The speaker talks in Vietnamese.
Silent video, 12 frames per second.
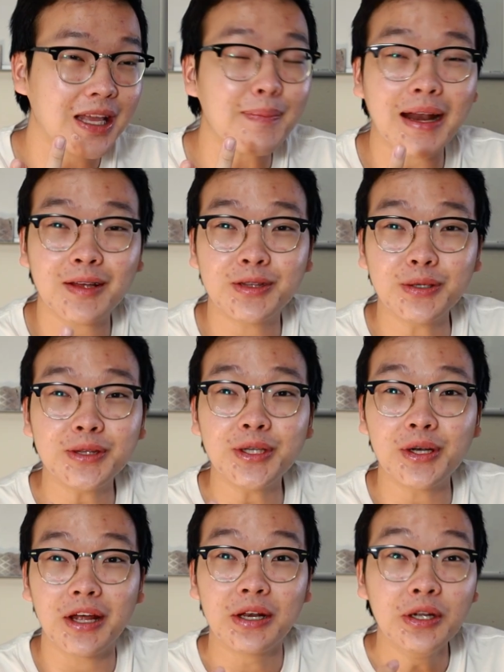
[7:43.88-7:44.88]
các bạn cứ tưởng
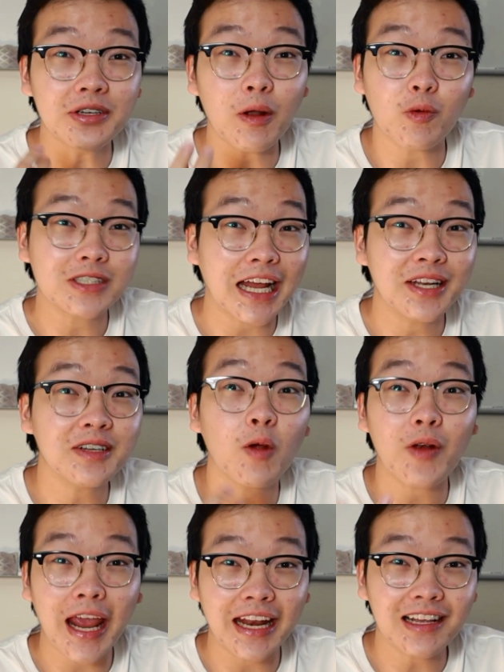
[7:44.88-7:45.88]
tượng là nước đậu xanh nước
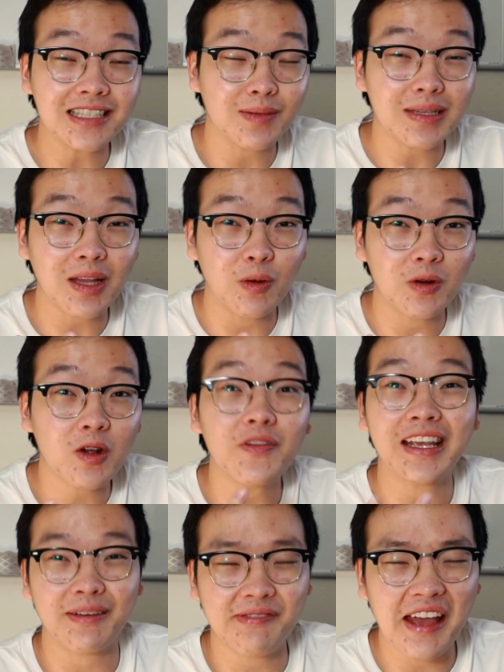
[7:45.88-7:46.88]
đậu đen á xong bắt đầu nó có
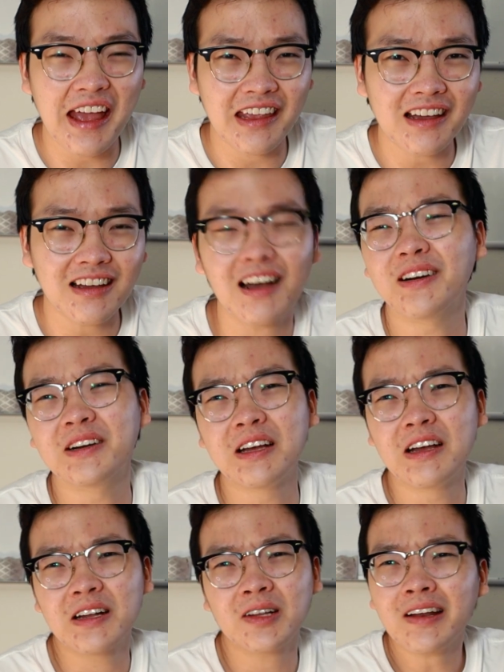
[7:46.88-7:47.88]
vị cà phê vậy á ừ
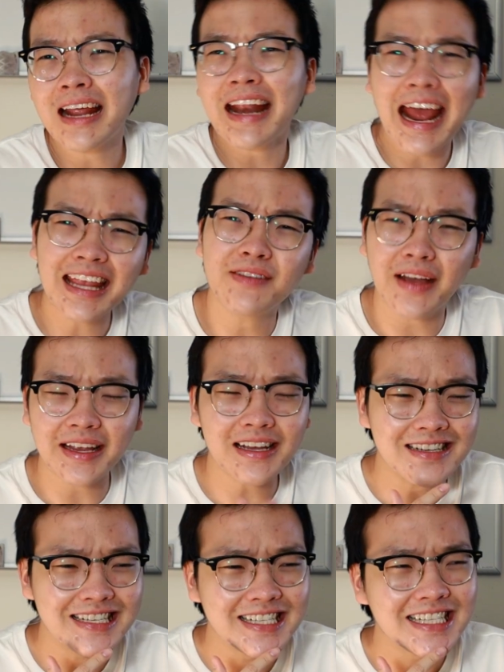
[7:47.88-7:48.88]
nó ná ná như vậy á
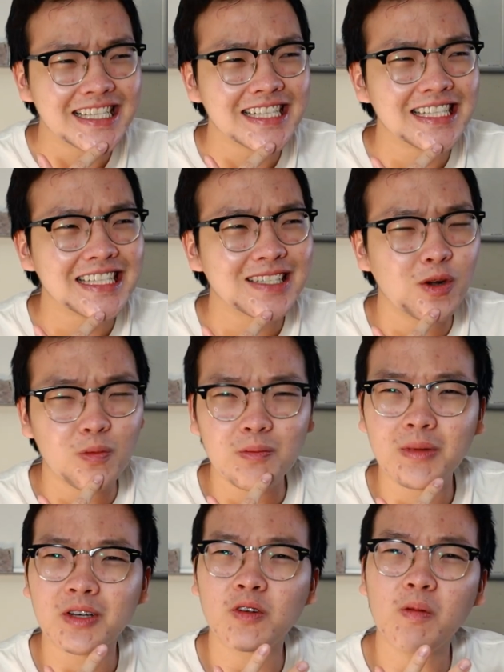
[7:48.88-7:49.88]

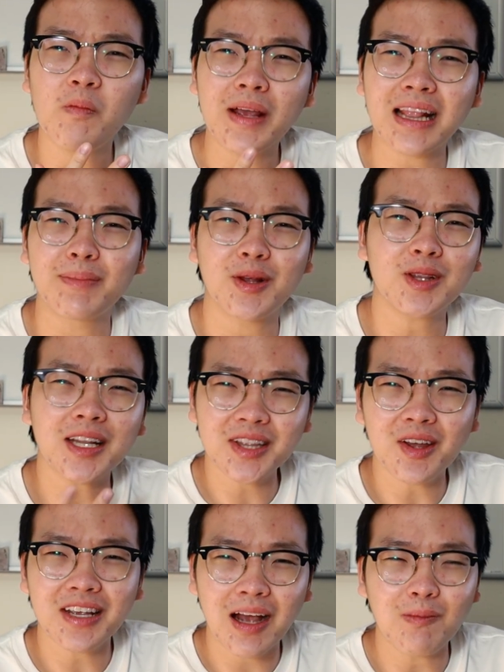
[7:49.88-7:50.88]
mình cũng không biết là mình có thích
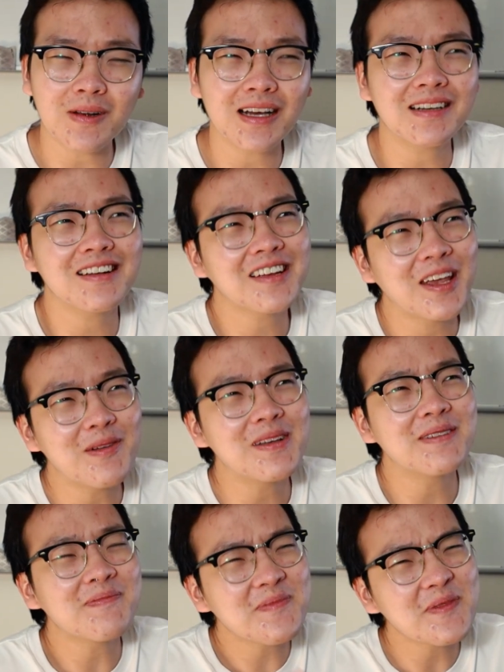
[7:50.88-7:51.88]
nó hay không nữa nó kiểu
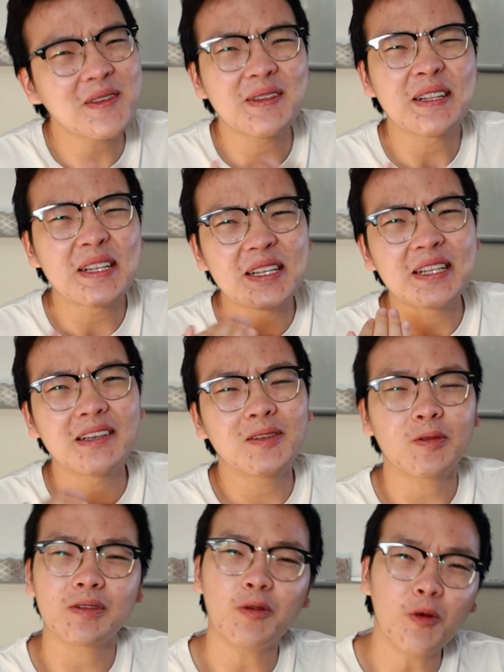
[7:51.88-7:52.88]
như
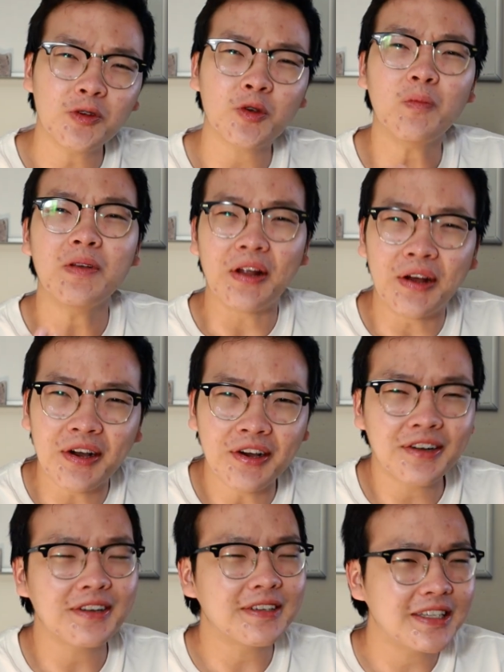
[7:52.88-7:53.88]
uống cũng
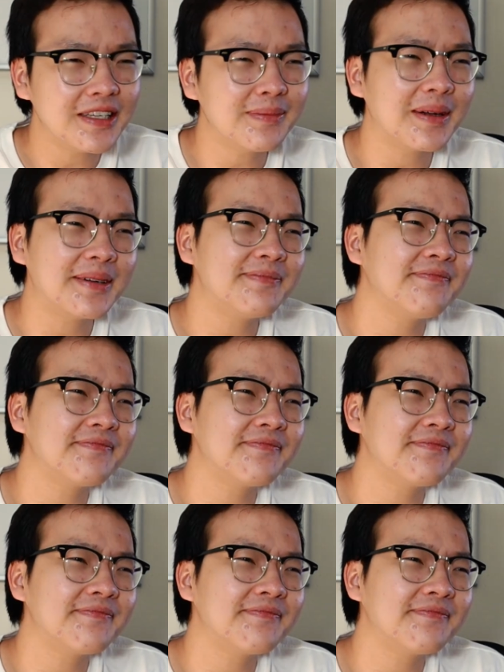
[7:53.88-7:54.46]
được nhưng mà